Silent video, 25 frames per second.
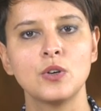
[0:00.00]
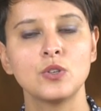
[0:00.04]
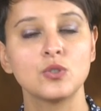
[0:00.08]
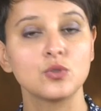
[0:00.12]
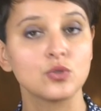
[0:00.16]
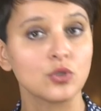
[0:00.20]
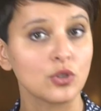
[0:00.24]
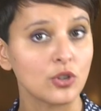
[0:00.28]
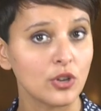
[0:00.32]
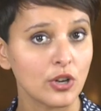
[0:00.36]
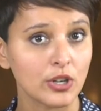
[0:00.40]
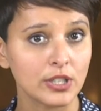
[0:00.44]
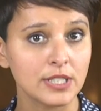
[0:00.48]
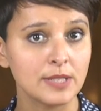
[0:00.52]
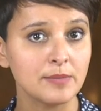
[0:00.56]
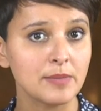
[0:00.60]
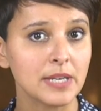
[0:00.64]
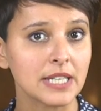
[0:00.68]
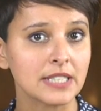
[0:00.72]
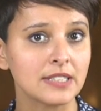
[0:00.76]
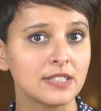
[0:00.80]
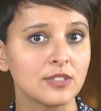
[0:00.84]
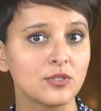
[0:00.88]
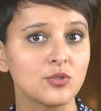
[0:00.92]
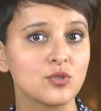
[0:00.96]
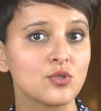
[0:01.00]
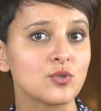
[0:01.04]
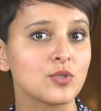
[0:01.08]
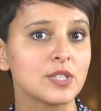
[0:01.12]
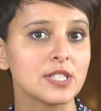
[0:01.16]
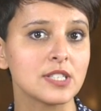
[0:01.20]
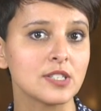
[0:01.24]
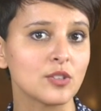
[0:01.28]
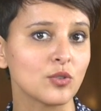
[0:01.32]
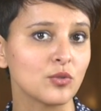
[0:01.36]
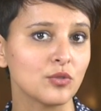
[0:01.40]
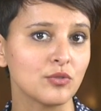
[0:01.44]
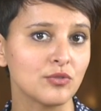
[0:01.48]
sur leur liberté de
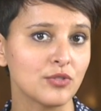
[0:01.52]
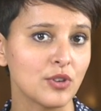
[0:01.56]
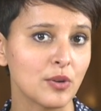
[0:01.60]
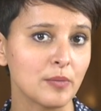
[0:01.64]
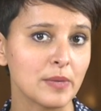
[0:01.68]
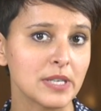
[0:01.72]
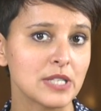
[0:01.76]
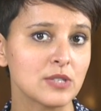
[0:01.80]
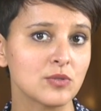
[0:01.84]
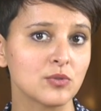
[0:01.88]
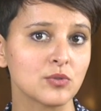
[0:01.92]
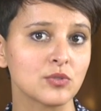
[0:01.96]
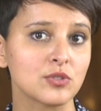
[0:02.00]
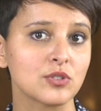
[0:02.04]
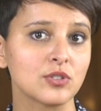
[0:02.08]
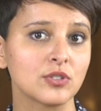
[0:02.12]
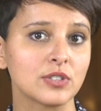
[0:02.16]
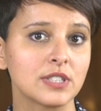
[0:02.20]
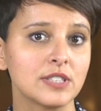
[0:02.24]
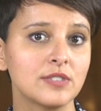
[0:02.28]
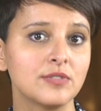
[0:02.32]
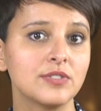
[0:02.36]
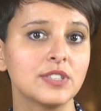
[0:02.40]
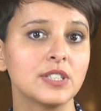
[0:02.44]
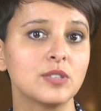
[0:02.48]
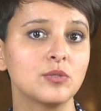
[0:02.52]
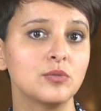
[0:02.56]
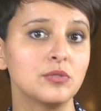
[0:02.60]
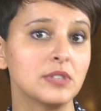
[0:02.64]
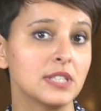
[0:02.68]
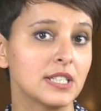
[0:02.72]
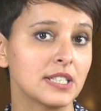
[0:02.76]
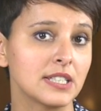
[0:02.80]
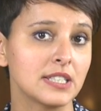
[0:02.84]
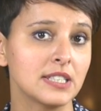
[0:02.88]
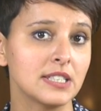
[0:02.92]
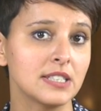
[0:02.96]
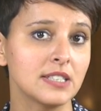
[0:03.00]
choisir une formation scientifique ou
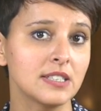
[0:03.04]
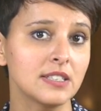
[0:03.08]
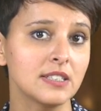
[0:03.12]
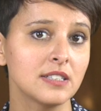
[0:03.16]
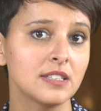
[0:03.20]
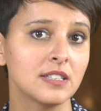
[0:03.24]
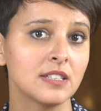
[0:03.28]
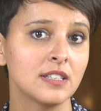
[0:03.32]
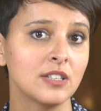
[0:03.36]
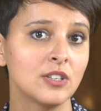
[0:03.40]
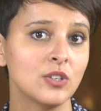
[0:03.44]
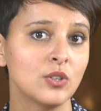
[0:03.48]
technique,